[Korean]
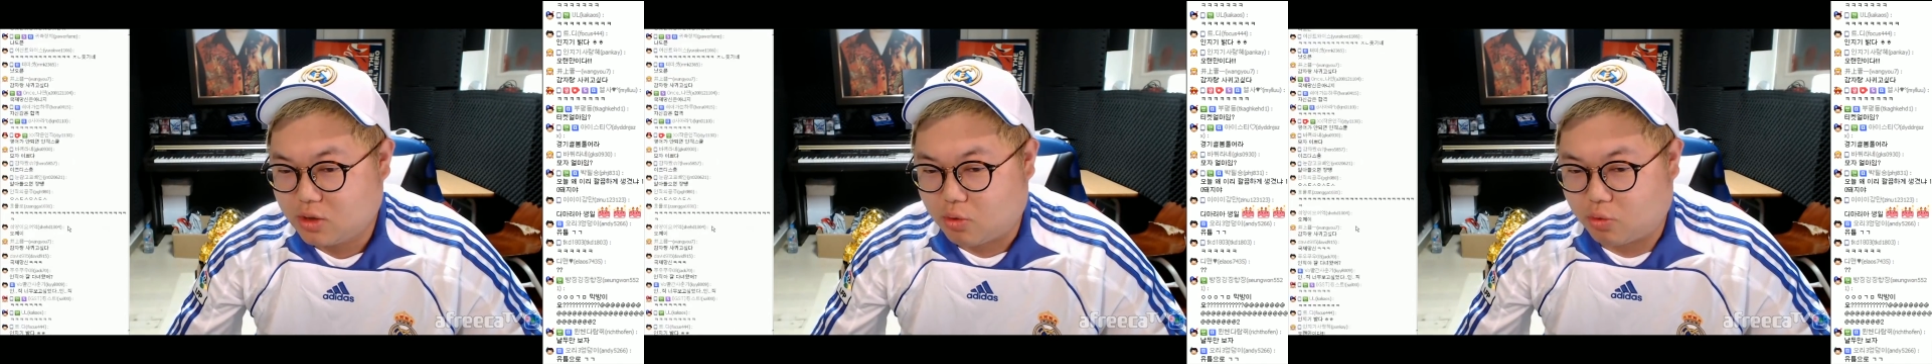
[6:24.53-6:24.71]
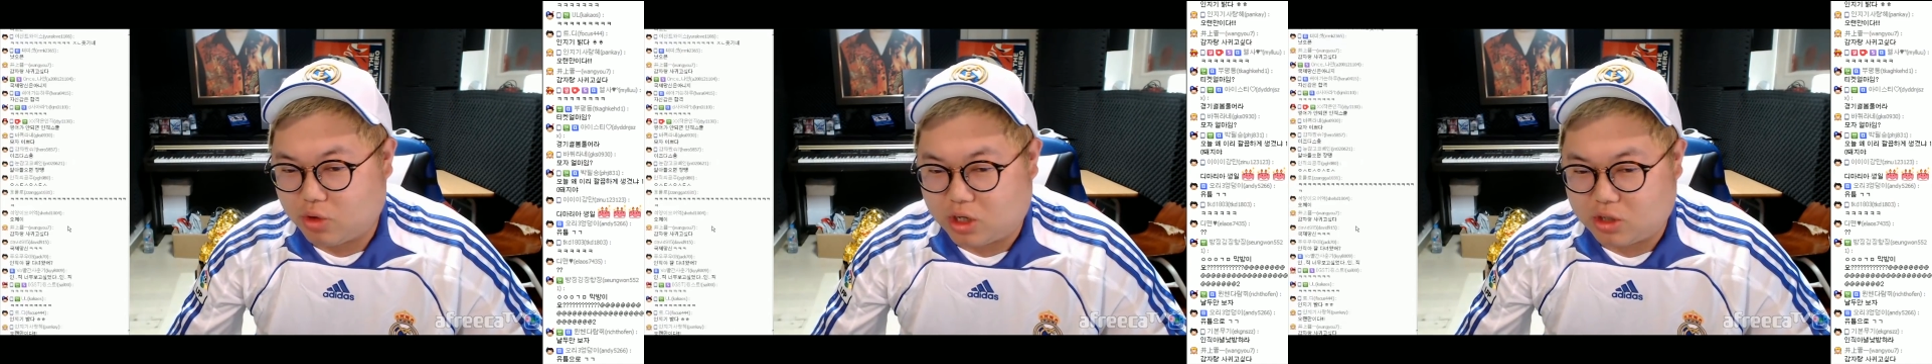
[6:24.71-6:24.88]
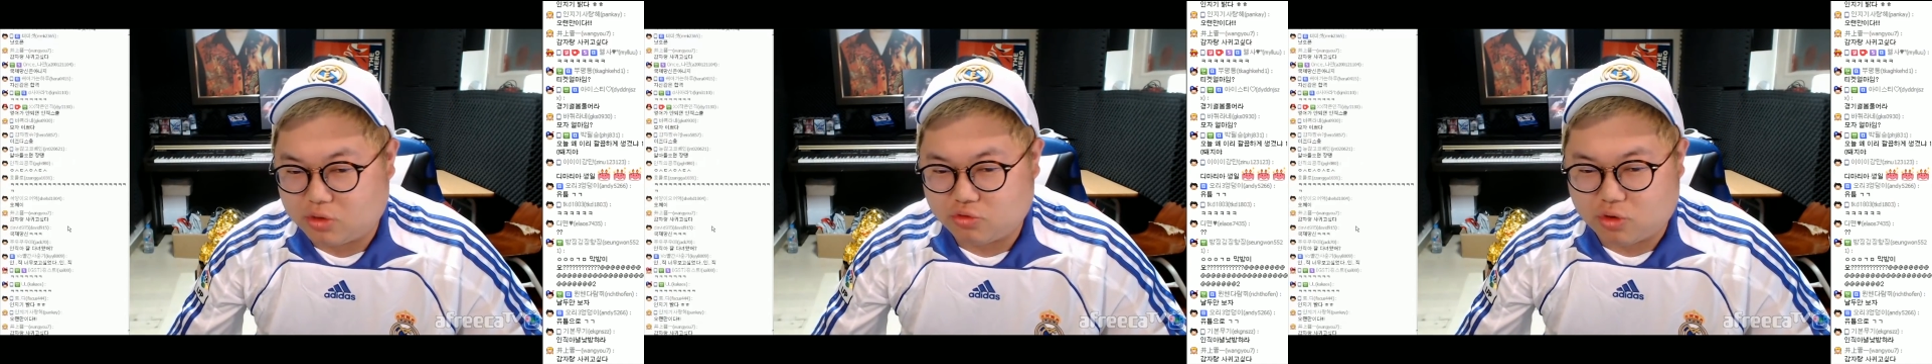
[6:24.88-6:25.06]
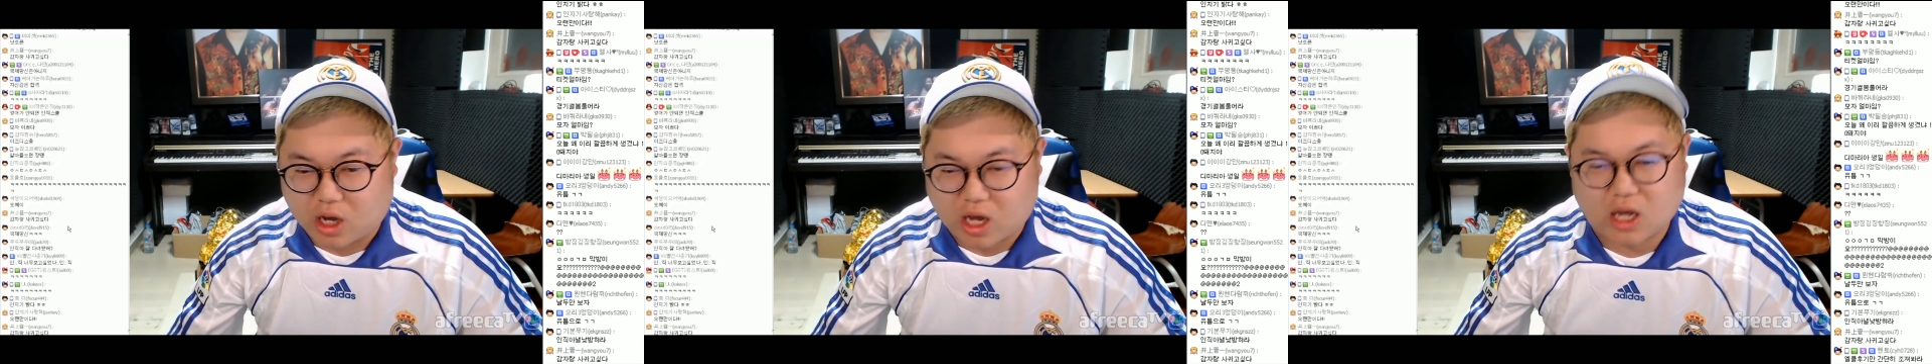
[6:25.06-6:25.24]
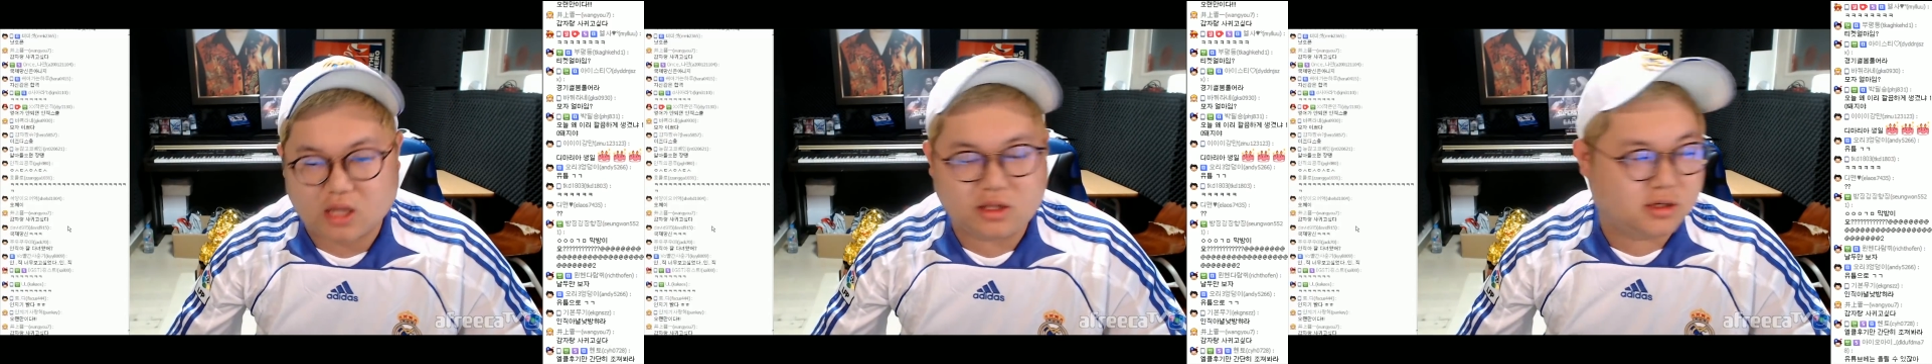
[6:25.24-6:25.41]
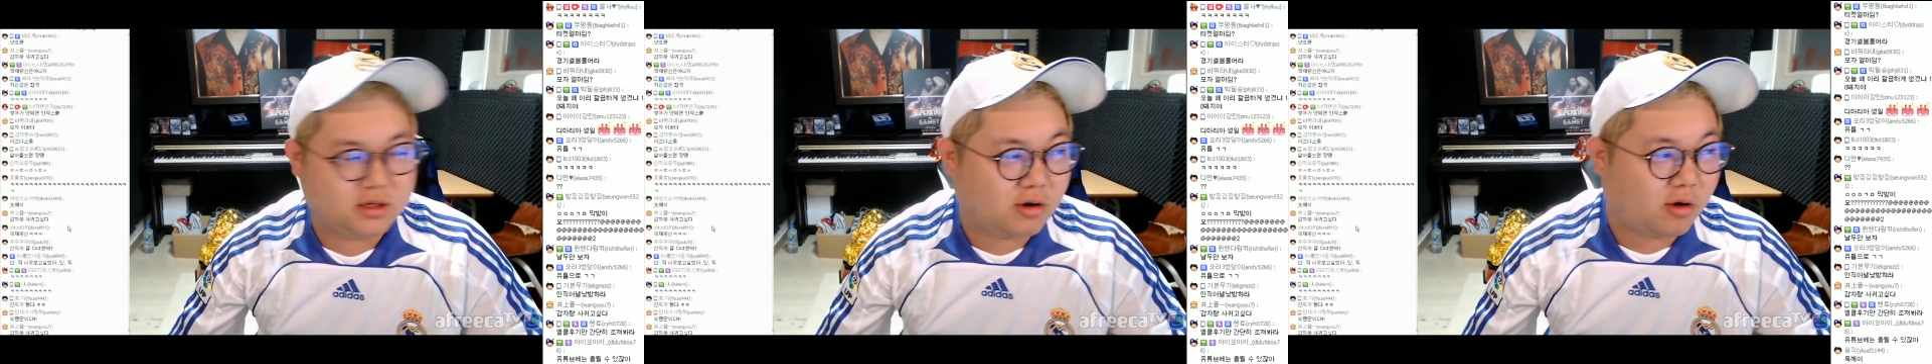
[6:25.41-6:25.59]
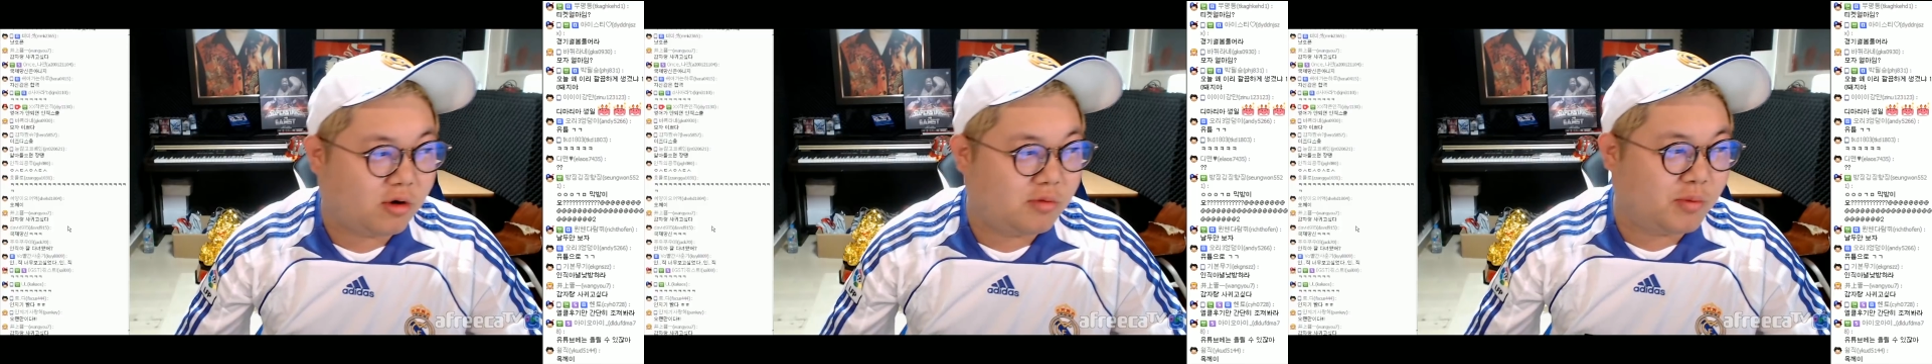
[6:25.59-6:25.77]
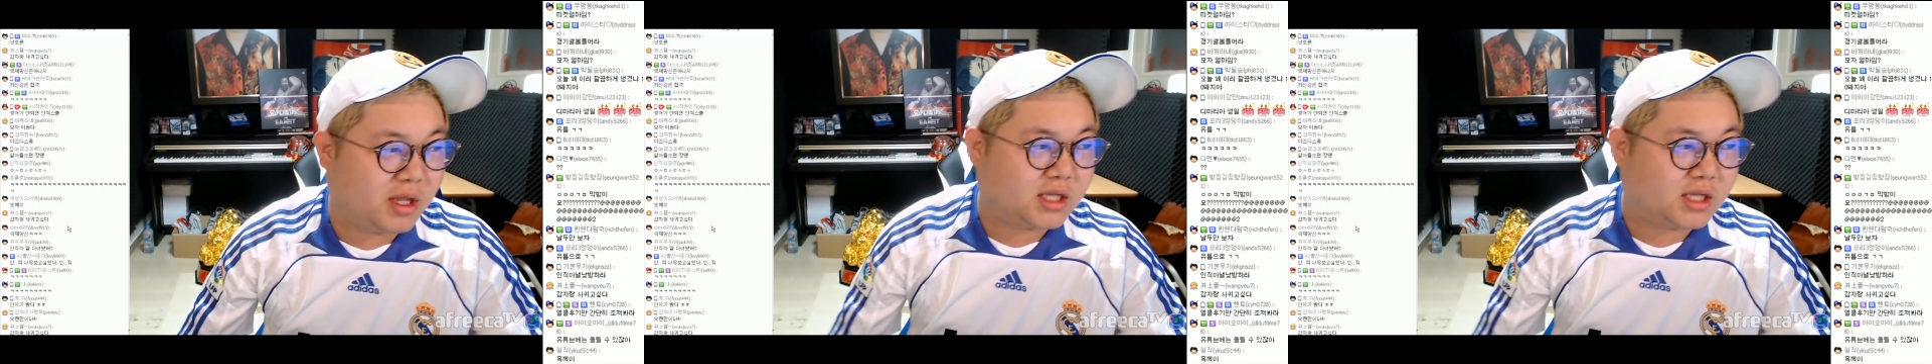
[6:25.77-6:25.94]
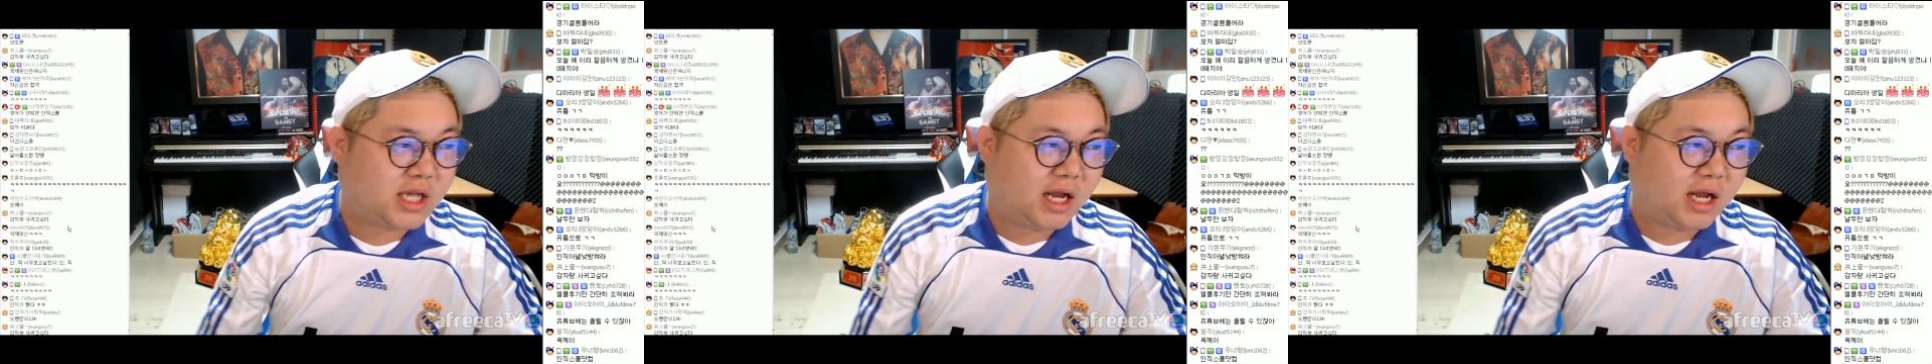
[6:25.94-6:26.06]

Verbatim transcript: 호날두가 아들을 얼마나